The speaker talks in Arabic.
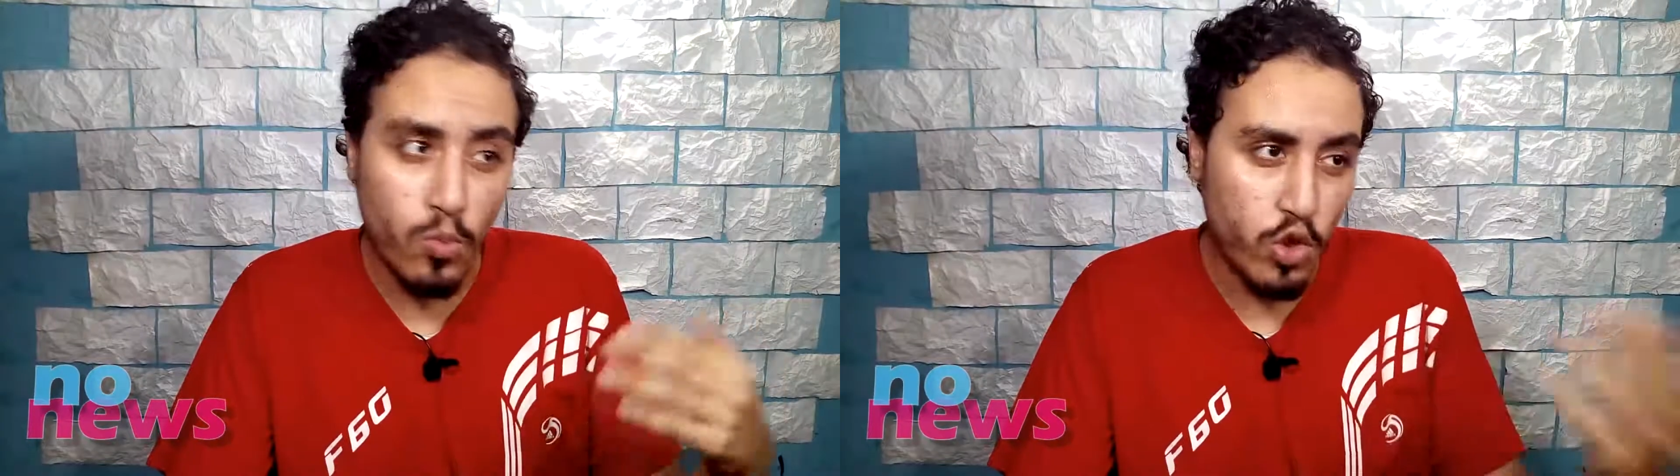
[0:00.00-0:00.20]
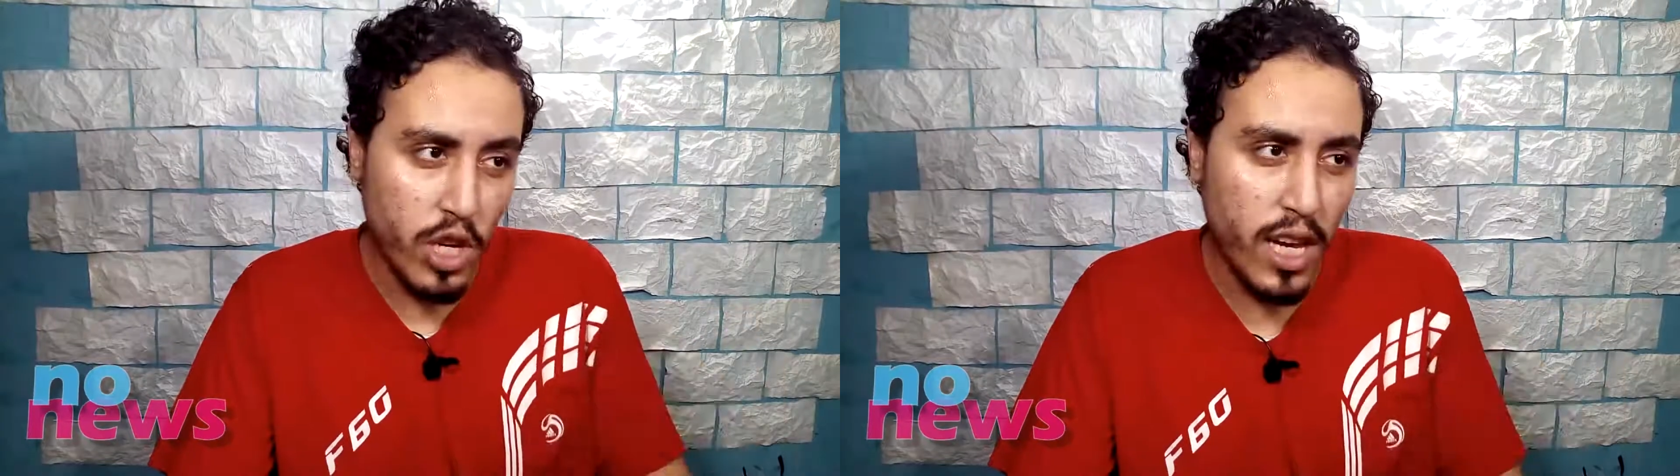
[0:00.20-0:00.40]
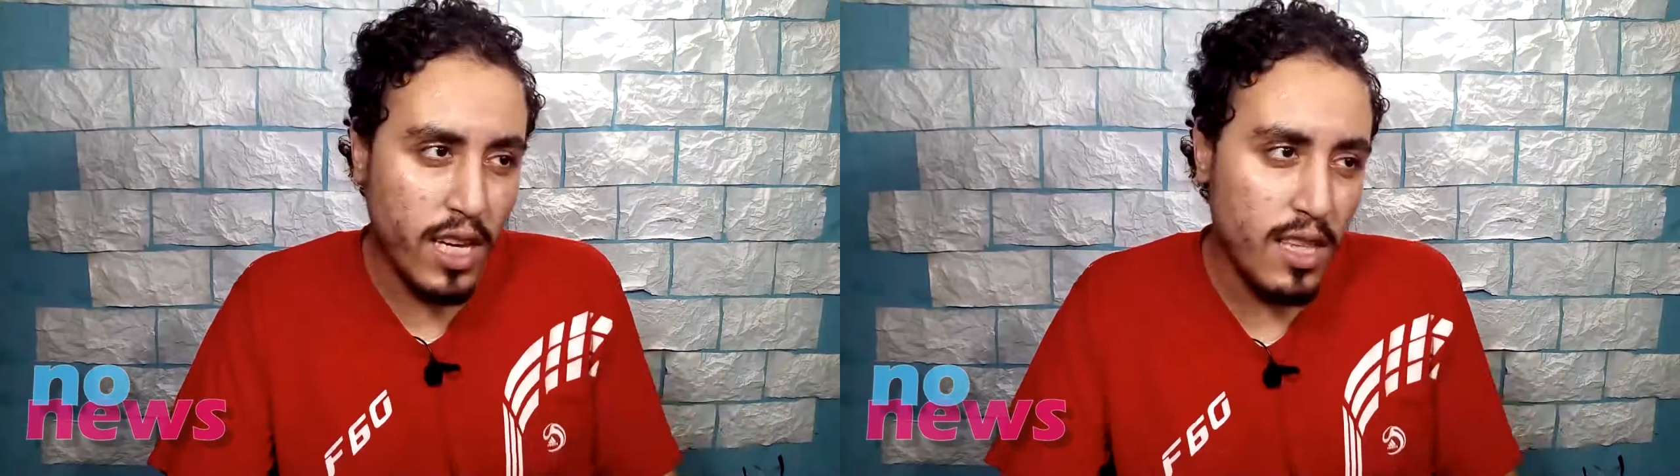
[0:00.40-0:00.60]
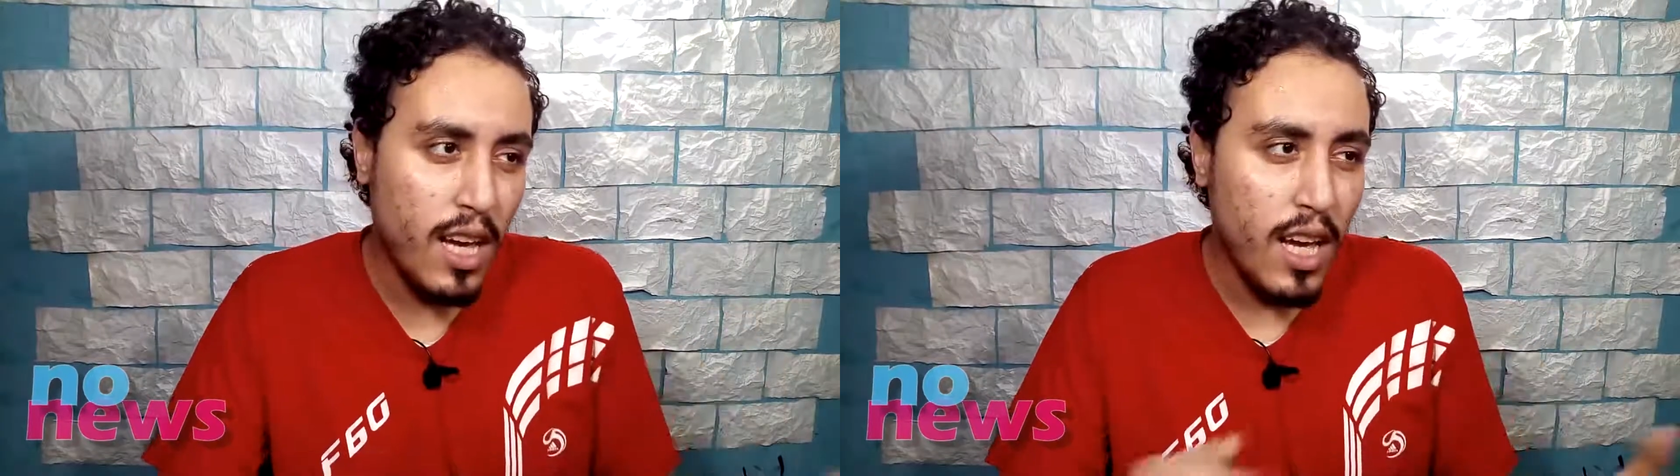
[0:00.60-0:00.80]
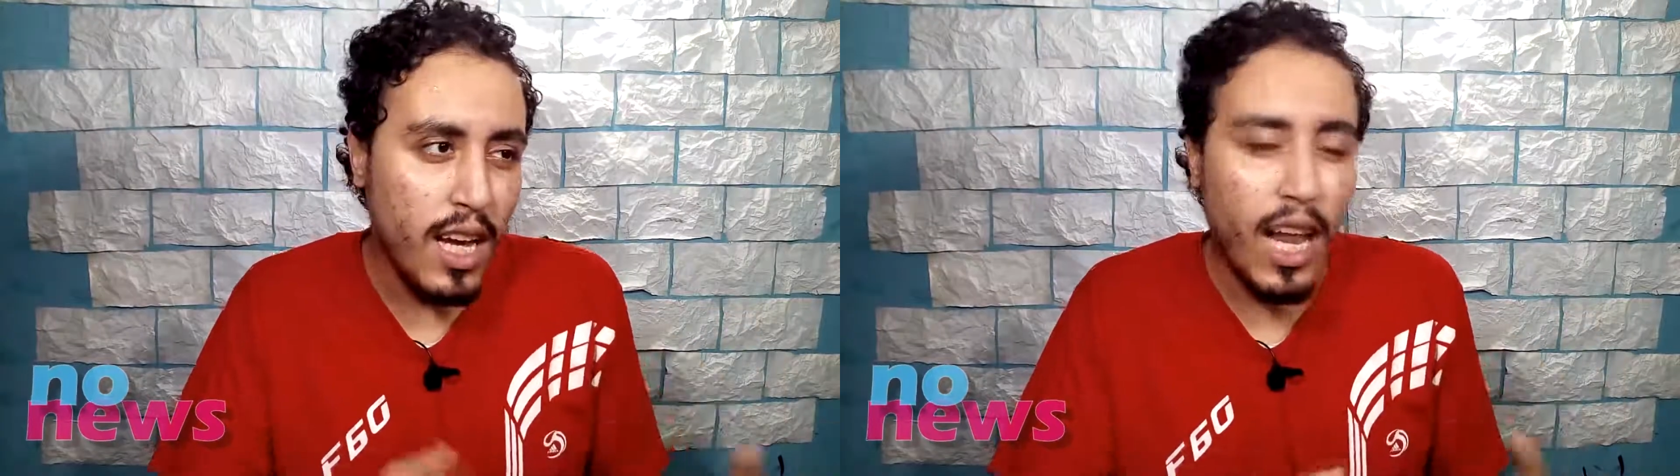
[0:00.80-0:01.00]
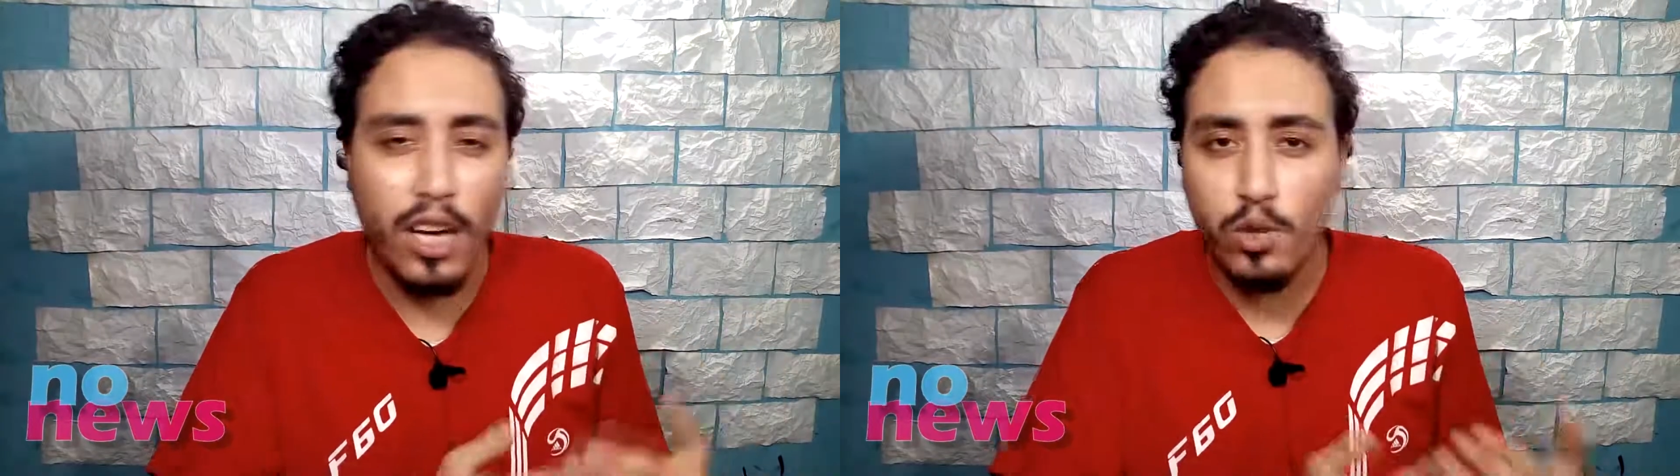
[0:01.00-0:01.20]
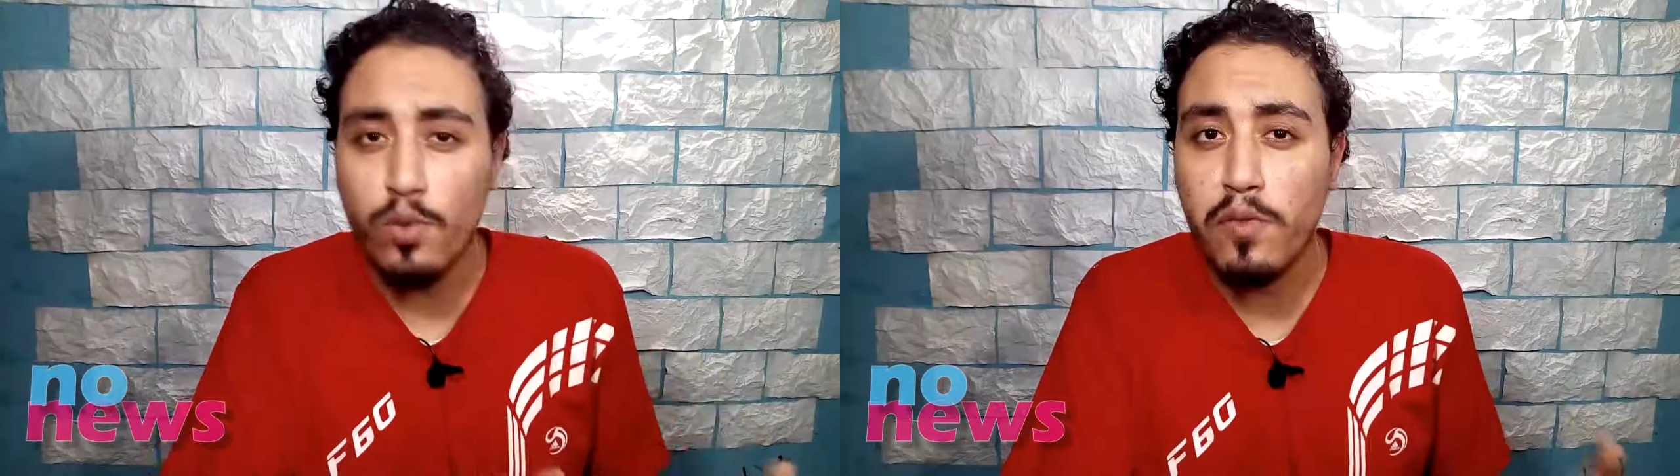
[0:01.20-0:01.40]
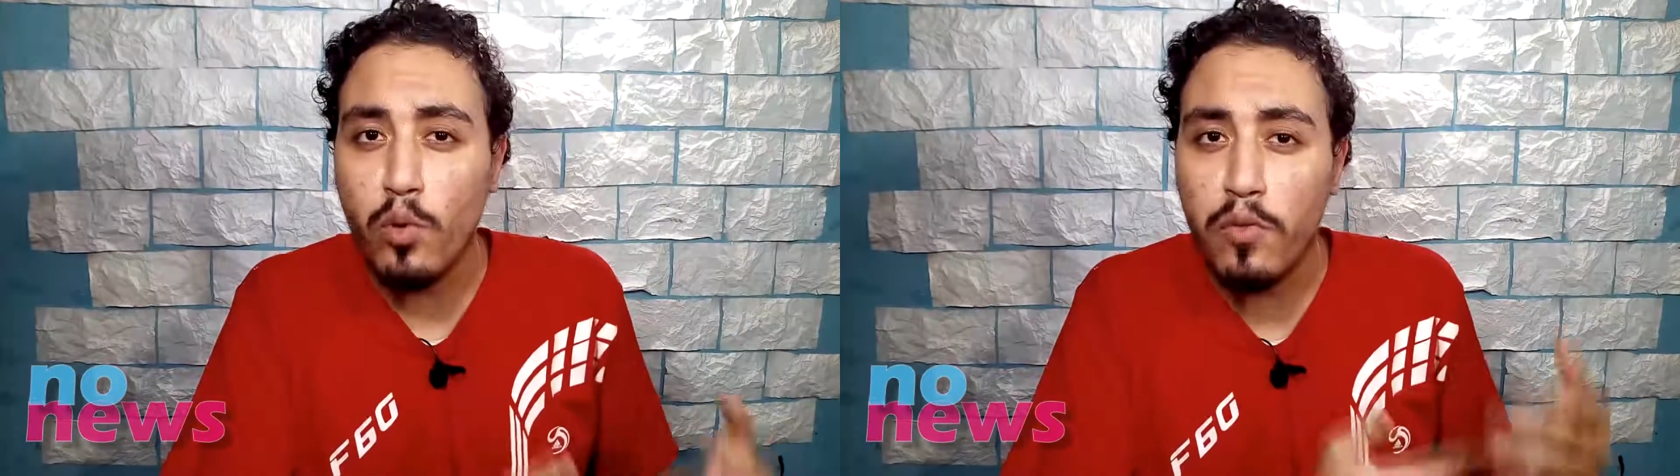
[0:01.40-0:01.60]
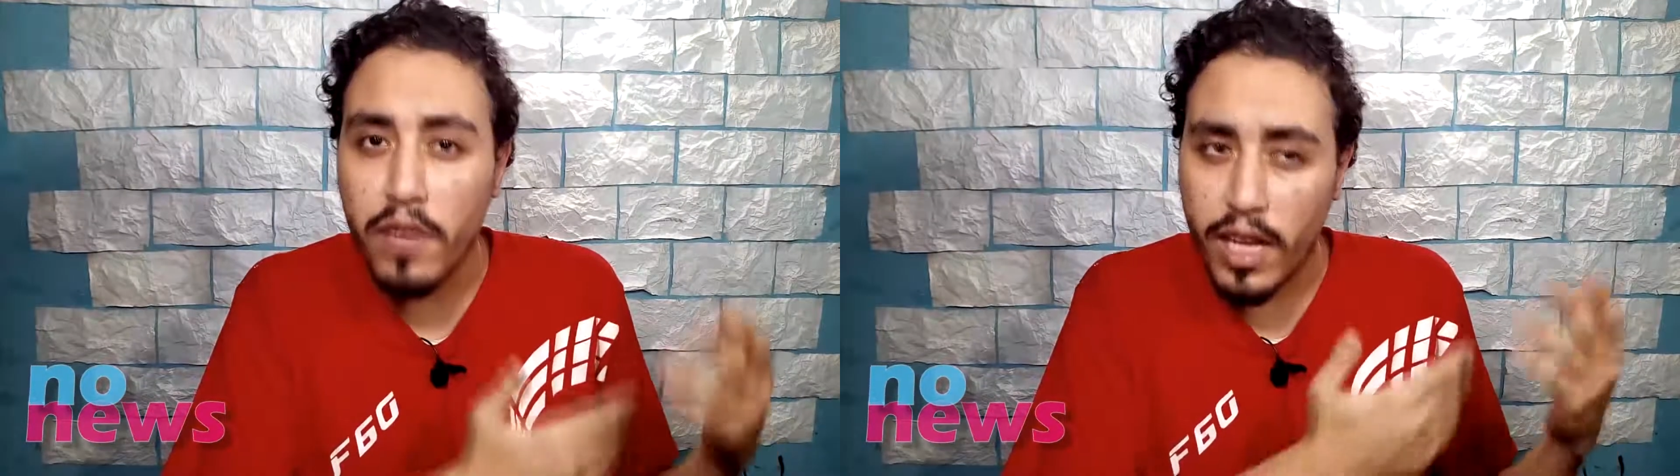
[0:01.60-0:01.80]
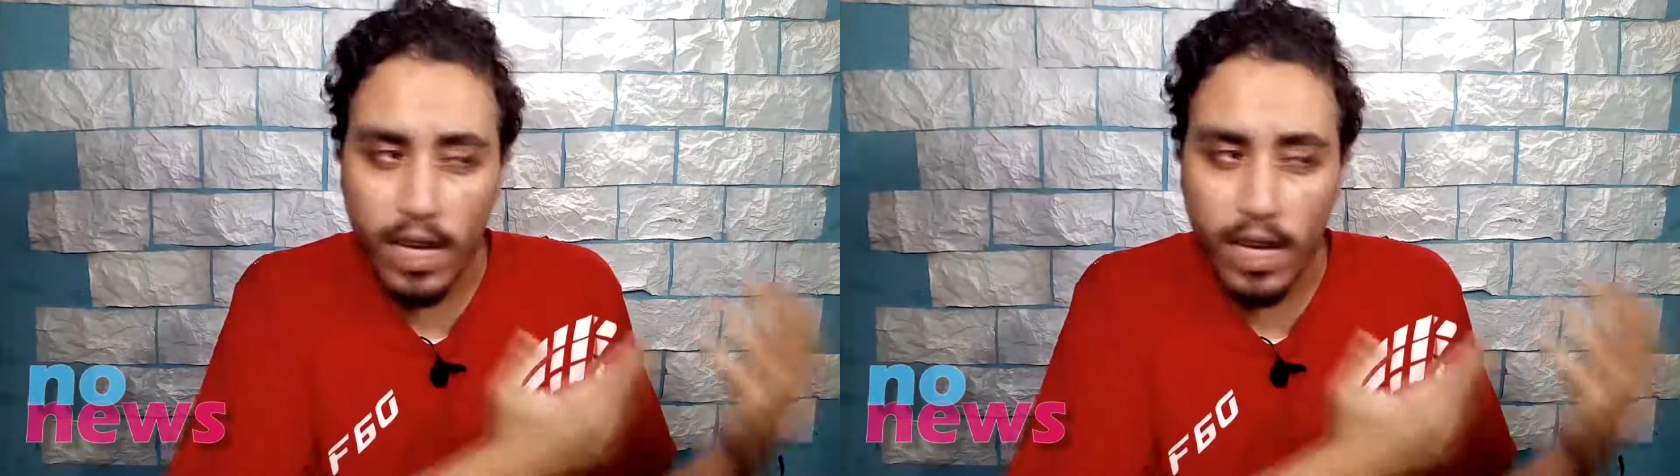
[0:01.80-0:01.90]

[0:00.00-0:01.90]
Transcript: مشاهد اللي هيشوفوه في